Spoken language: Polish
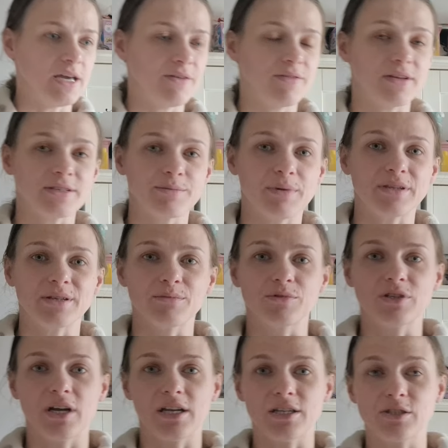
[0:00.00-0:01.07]
więc będę
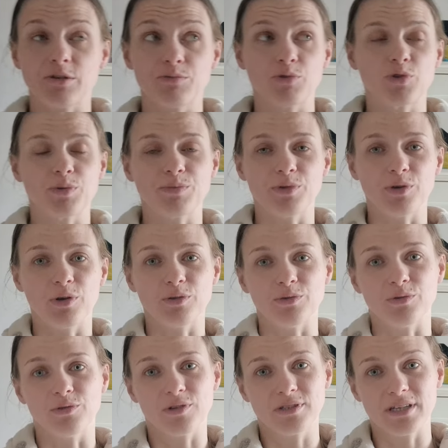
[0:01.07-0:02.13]
musiała lecieć w przyszłym
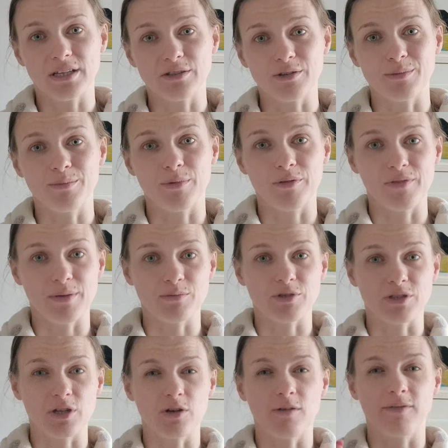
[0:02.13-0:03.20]
tygodniu do centrum, bo wiem, że
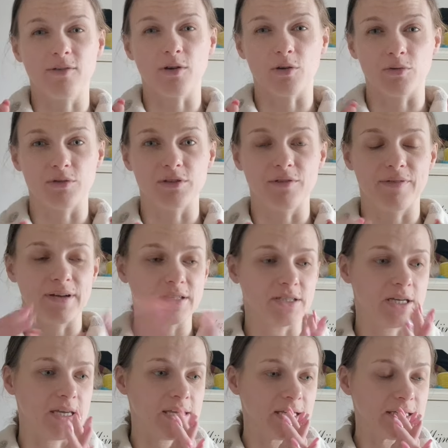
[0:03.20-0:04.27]
tylko w Krój 2
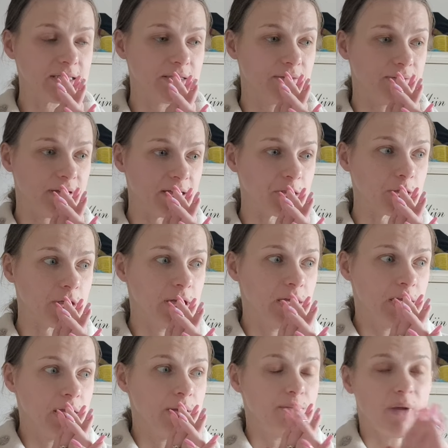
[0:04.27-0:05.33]
jest, więc
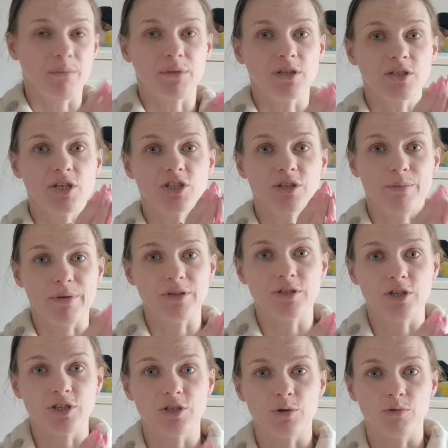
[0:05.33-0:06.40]
mam nadzieję, że
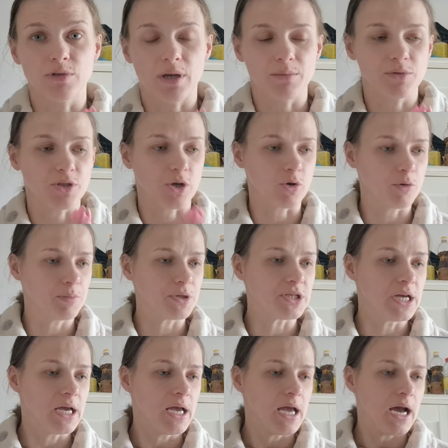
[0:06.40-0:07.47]
będzie, że uda mi się kupić.